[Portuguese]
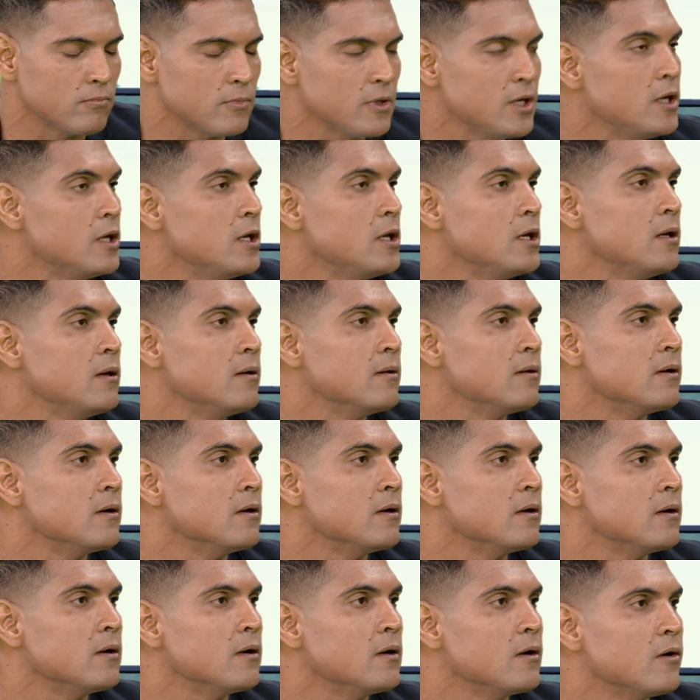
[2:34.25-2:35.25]
e
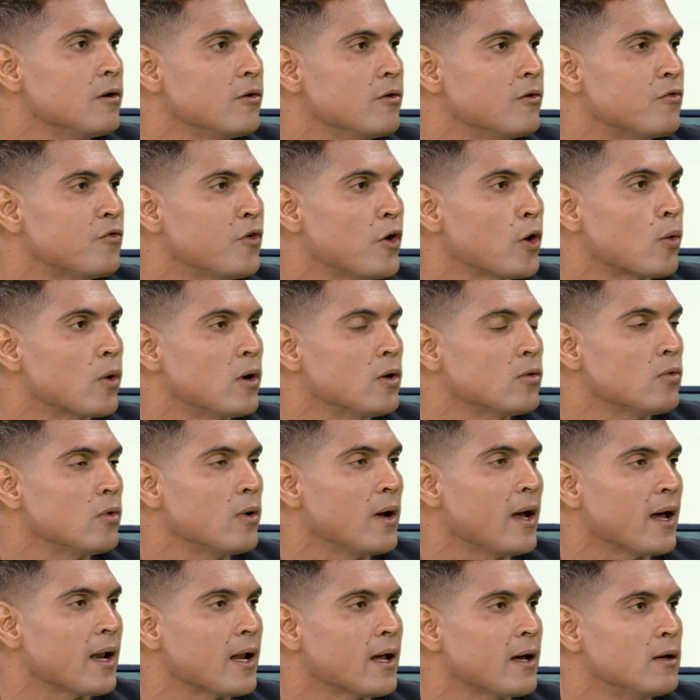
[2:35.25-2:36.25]
foi
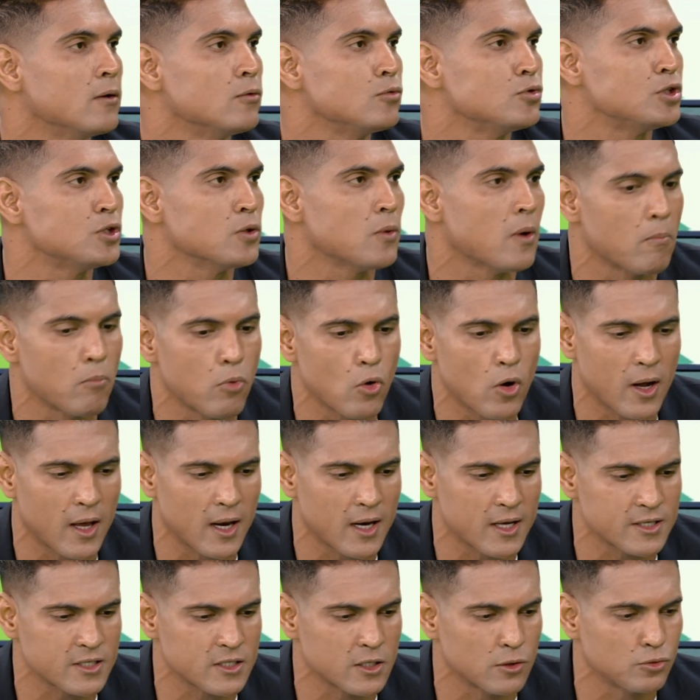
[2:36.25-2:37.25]
quando ela não tinha uma boa
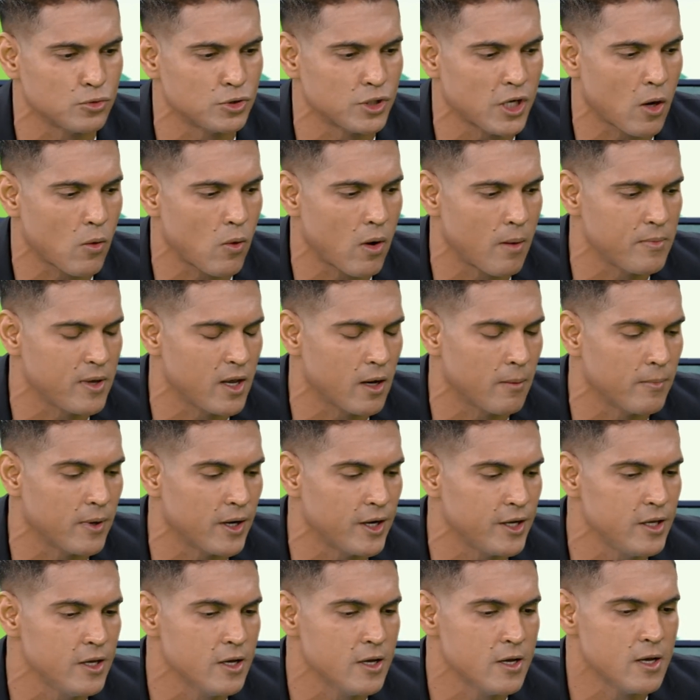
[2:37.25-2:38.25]
relação já com a minha
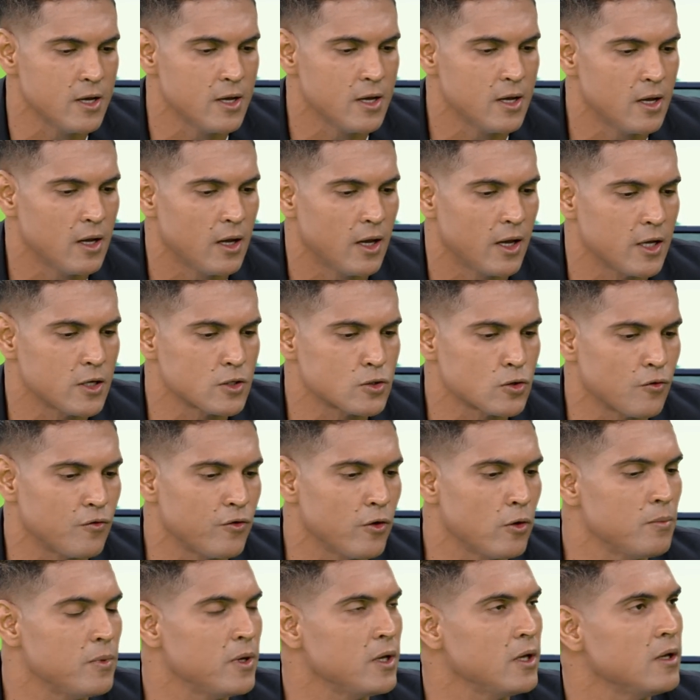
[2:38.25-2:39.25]
mãe,
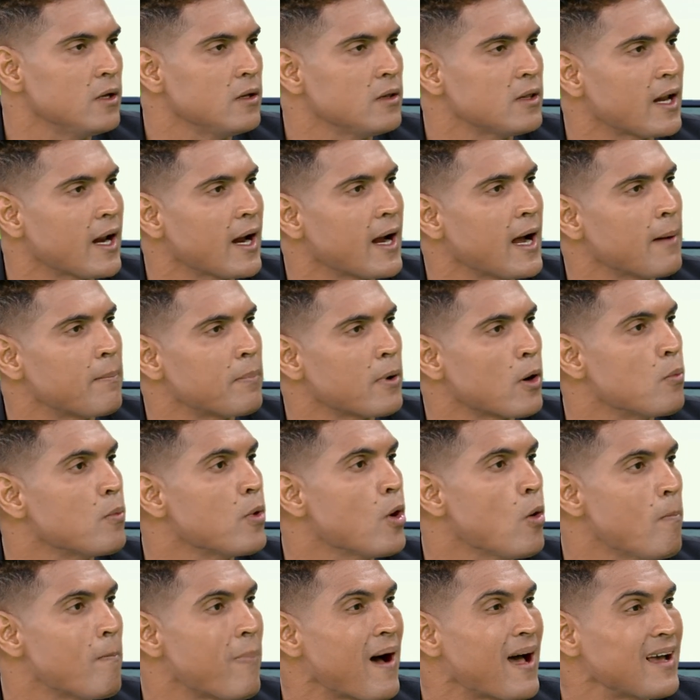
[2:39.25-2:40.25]
resolveu me entregar para o
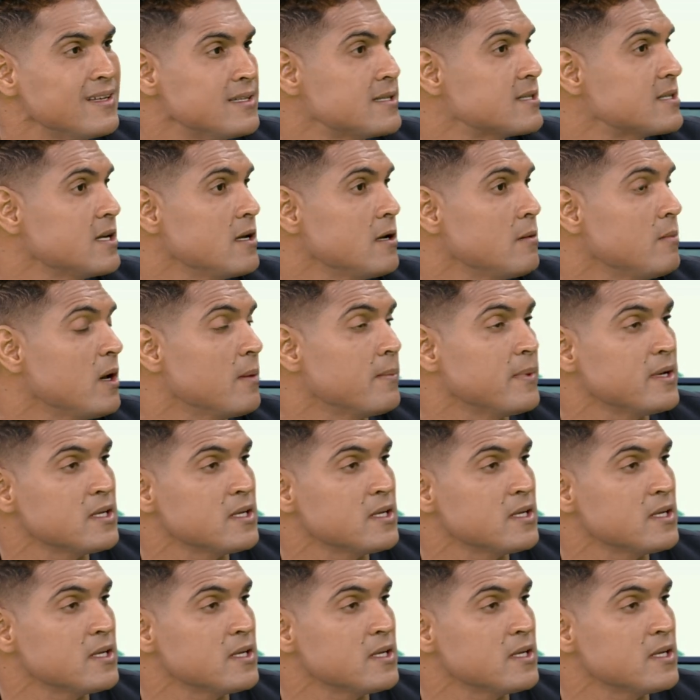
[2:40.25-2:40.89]
meu pai sem a minha